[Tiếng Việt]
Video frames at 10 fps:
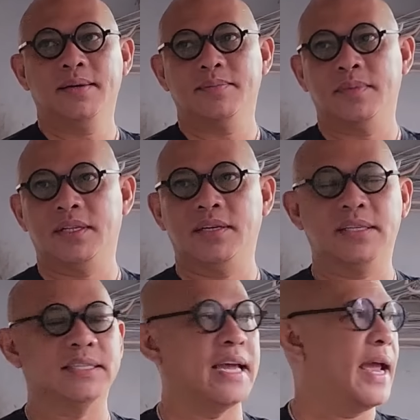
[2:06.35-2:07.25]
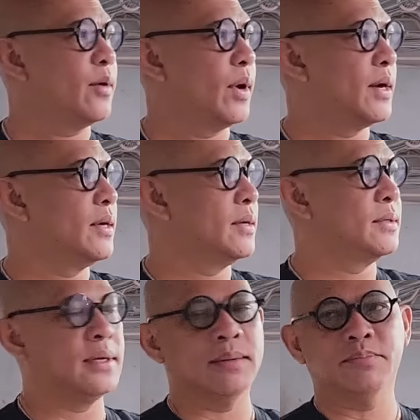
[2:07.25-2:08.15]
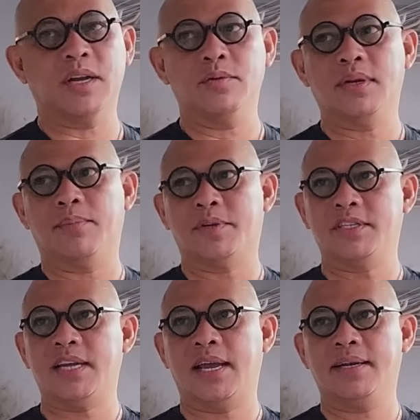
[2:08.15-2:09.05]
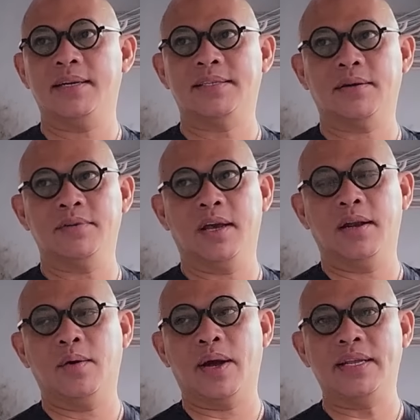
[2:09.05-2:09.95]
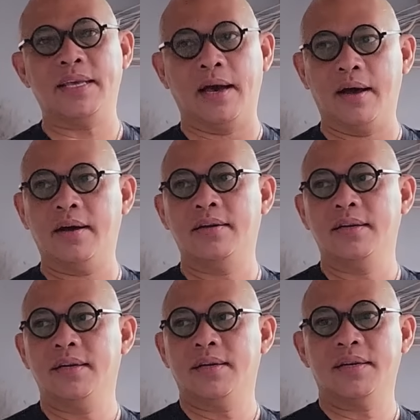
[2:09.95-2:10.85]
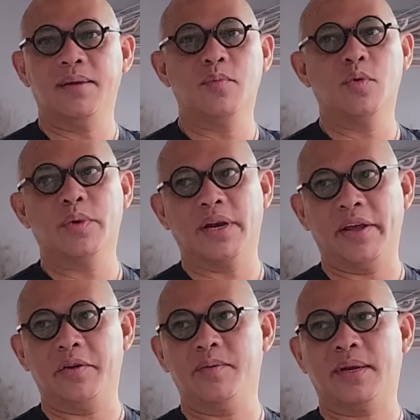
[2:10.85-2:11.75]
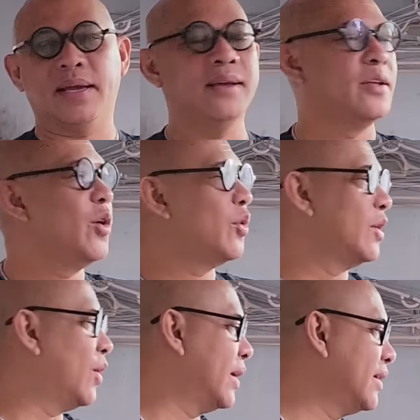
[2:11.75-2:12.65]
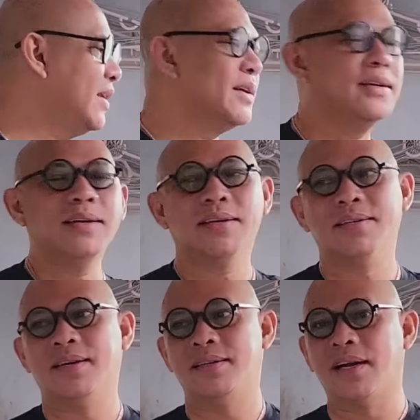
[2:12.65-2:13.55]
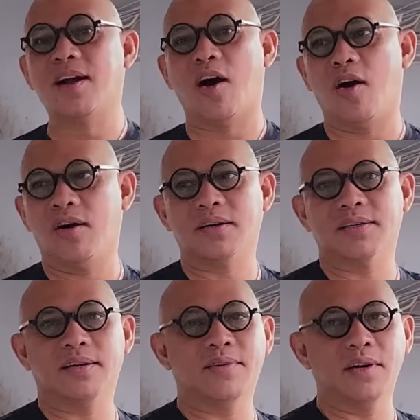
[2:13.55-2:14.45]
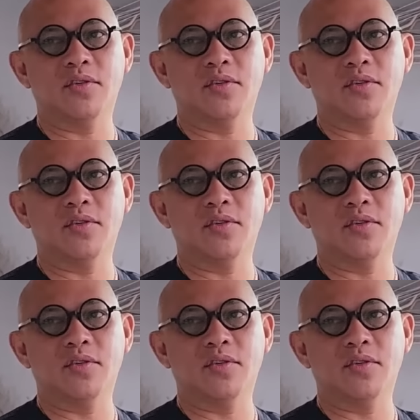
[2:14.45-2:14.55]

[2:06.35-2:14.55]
Bình thường thì sáng khoảng 5 rưỡi sáng là 6 giờ là ngoại đi chợ để mua nguyên liệu, nhưng mà này nó vô thì ngoại nó vẫn còn